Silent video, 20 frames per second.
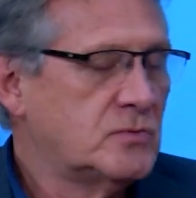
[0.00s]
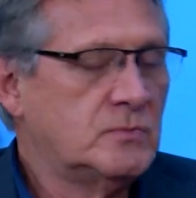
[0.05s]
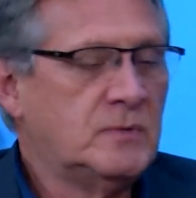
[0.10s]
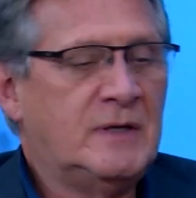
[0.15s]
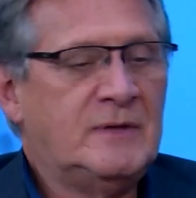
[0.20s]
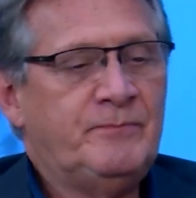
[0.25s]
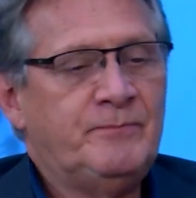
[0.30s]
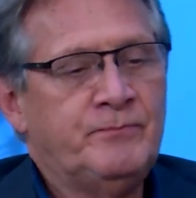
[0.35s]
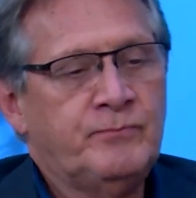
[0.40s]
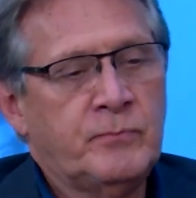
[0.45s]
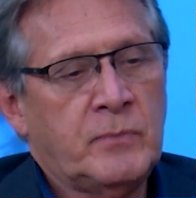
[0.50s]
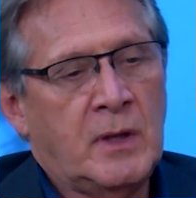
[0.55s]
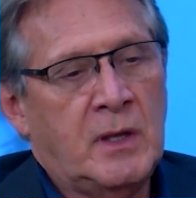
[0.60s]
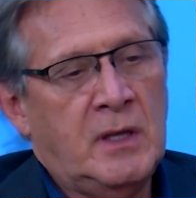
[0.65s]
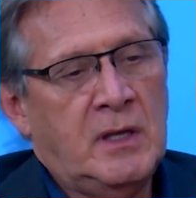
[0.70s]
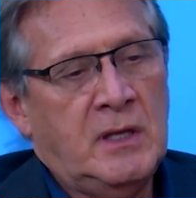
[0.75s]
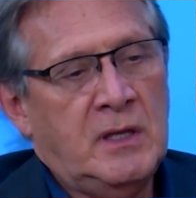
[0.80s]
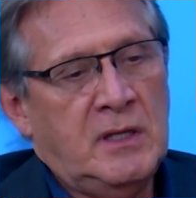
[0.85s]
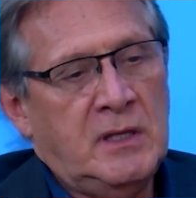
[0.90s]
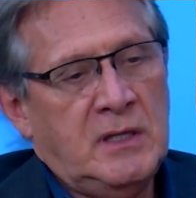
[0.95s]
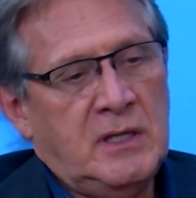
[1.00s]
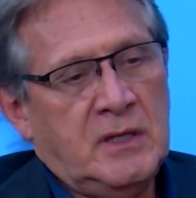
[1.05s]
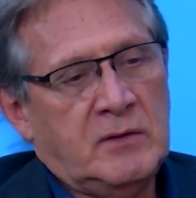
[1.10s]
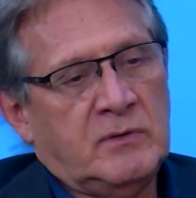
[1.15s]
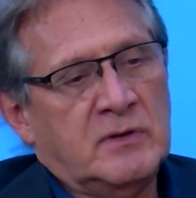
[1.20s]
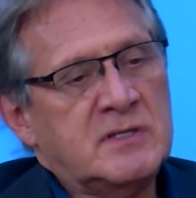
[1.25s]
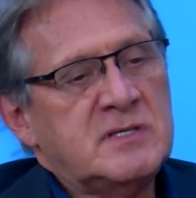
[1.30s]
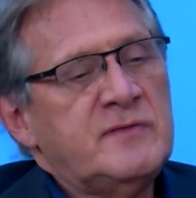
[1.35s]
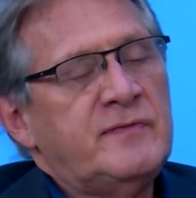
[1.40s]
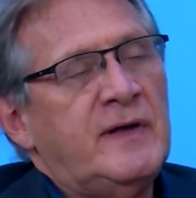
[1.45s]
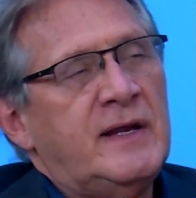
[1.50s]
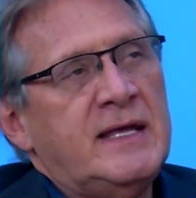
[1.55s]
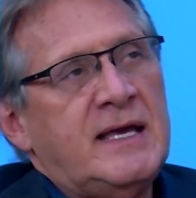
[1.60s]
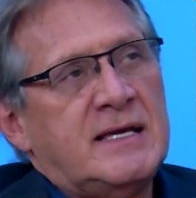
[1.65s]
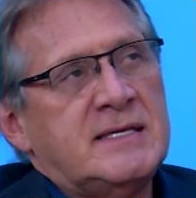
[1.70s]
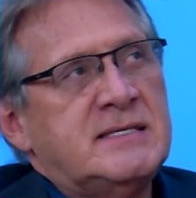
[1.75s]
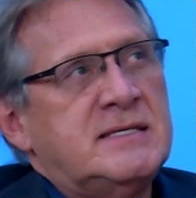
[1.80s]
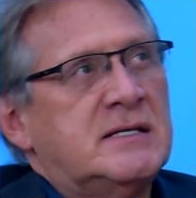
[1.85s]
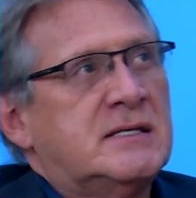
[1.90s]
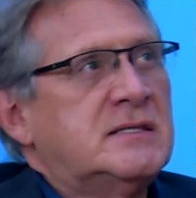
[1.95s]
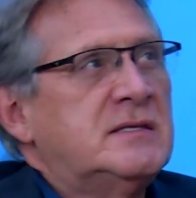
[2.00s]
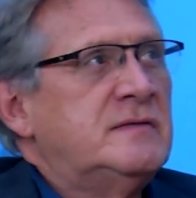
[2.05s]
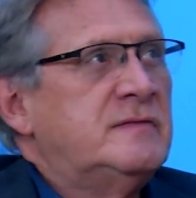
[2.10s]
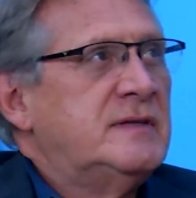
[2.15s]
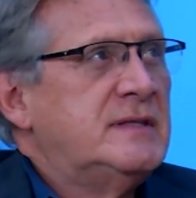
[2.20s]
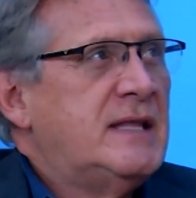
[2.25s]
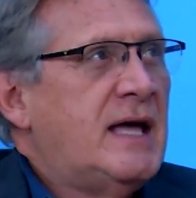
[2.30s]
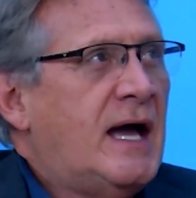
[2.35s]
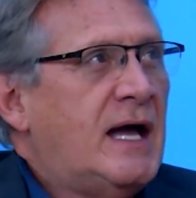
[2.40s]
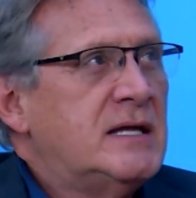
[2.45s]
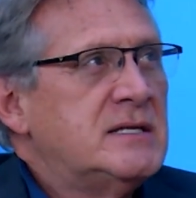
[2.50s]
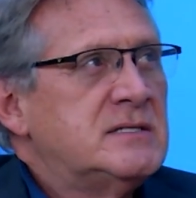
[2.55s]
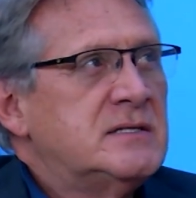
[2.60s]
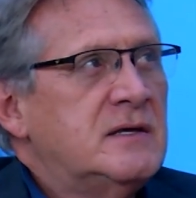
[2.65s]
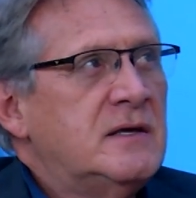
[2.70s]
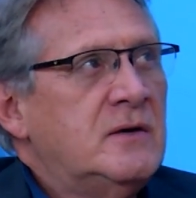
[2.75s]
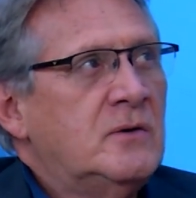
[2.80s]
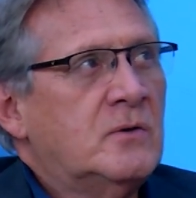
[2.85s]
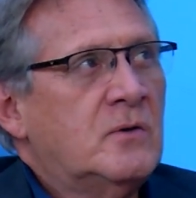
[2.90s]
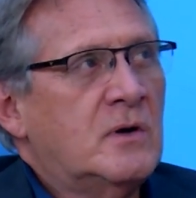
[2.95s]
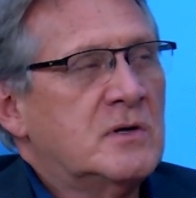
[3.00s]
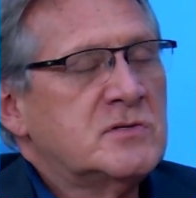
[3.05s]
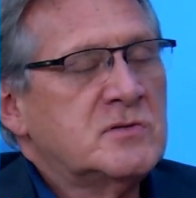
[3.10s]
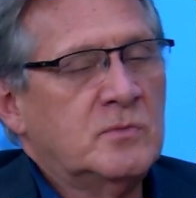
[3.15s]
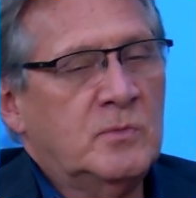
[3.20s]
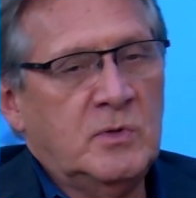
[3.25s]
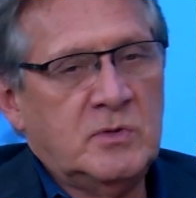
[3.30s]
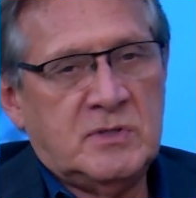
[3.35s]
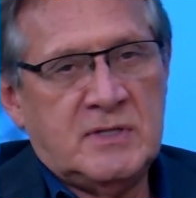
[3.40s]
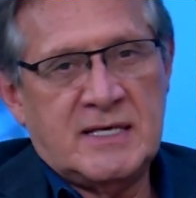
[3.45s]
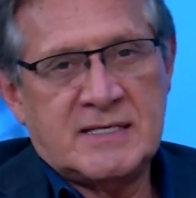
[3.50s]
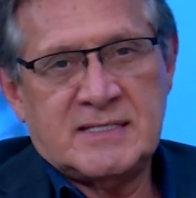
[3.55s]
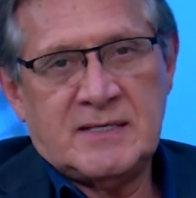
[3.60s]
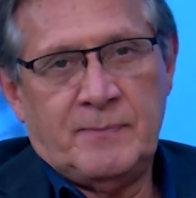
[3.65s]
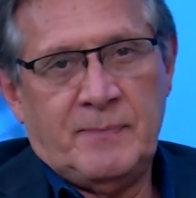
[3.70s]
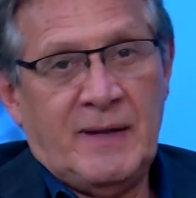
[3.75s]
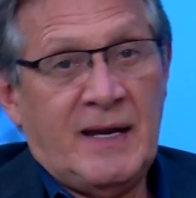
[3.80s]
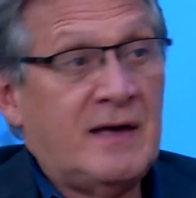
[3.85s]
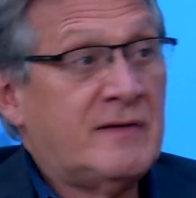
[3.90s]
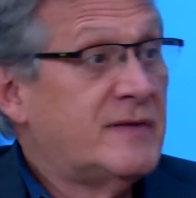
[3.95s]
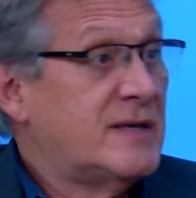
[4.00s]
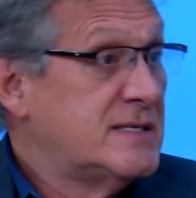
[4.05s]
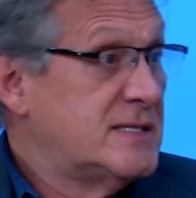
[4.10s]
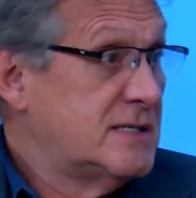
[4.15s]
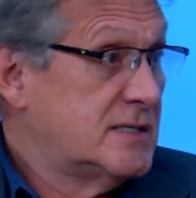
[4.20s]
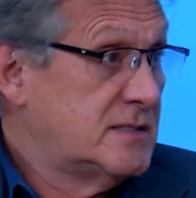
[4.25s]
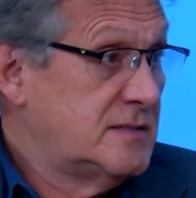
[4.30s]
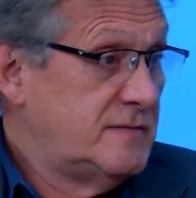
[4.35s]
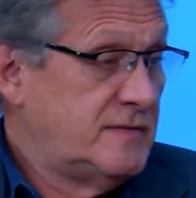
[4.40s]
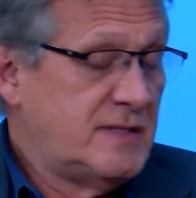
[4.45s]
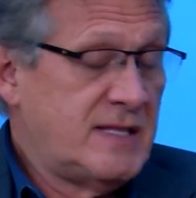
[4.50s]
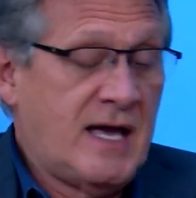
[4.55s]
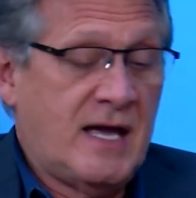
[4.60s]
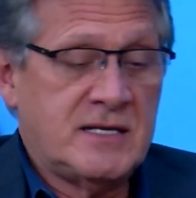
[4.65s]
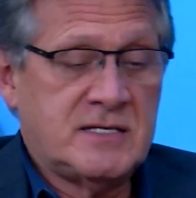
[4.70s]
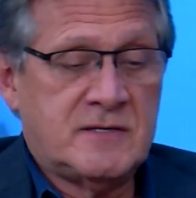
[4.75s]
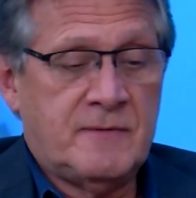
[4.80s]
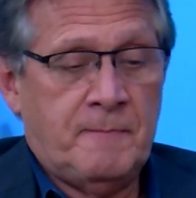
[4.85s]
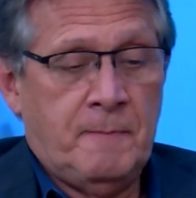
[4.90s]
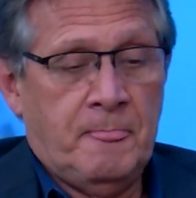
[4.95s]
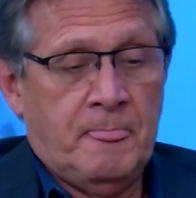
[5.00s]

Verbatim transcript: Né? E quando se fala em assertividade, eu gosto muito dessa palavra assertividade,